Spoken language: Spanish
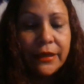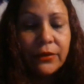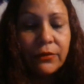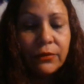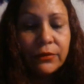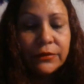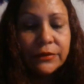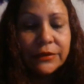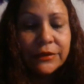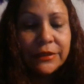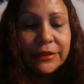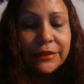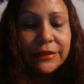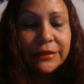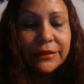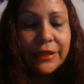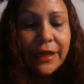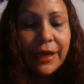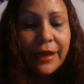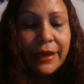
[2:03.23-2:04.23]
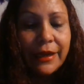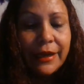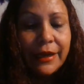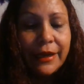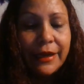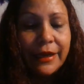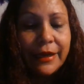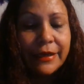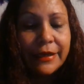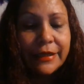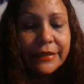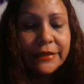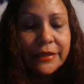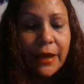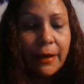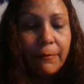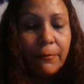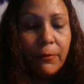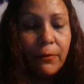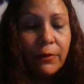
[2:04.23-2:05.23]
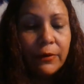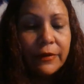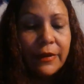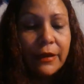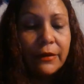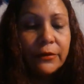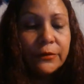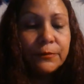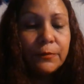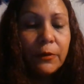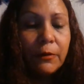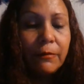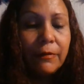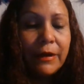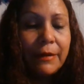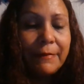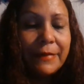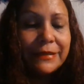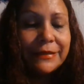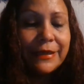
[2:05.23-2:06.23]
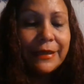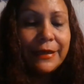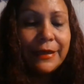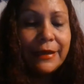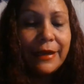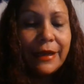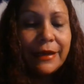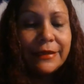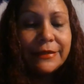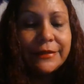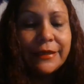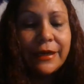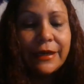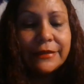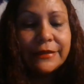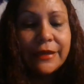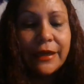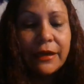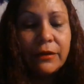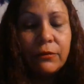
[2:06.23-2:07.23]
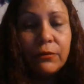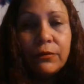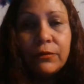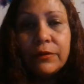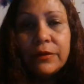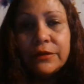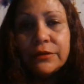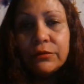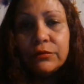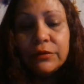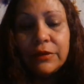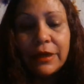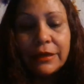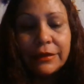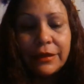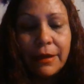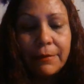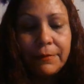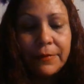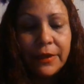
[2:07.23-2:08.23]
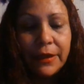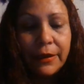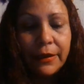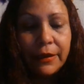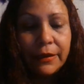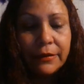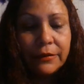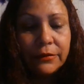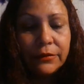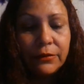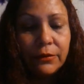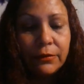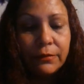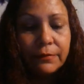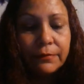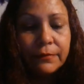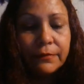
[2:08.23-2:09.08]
y concisa en que se abordan los problemas generales de la salud y su tratamiento.